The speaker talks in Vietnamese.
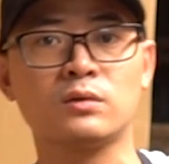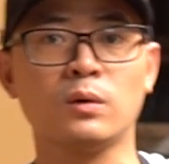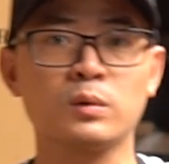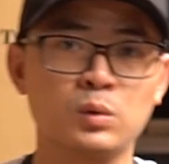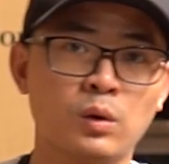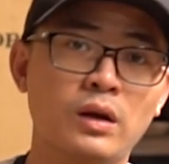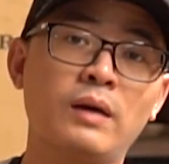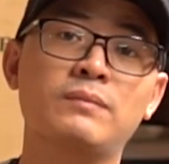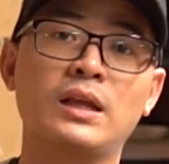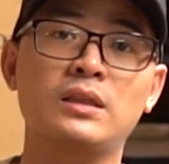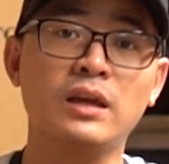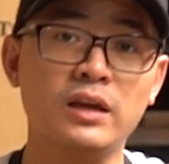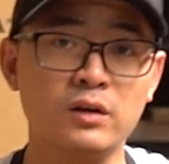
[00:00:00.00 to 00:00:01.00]
xô xuống làm
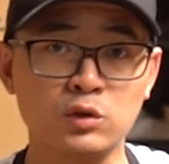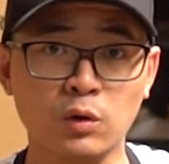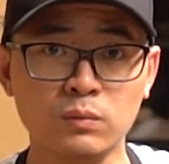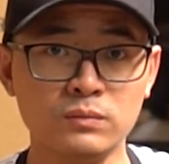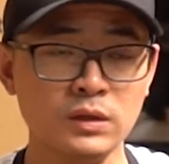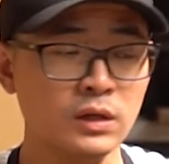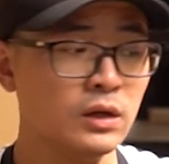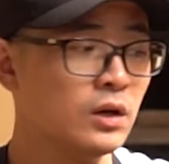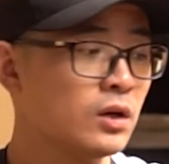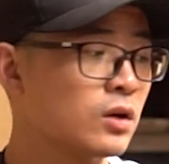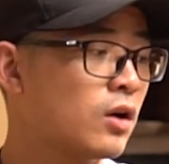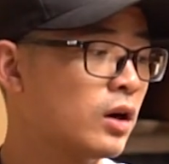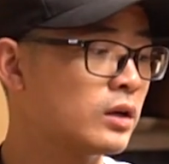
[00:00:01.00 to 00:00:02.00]
cái ti nó rung
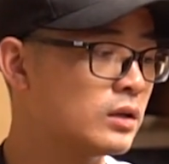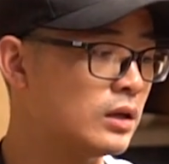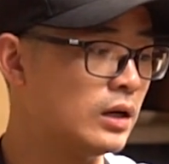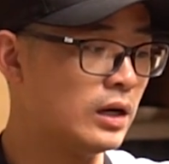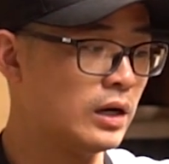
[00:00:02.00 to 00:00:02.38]
còn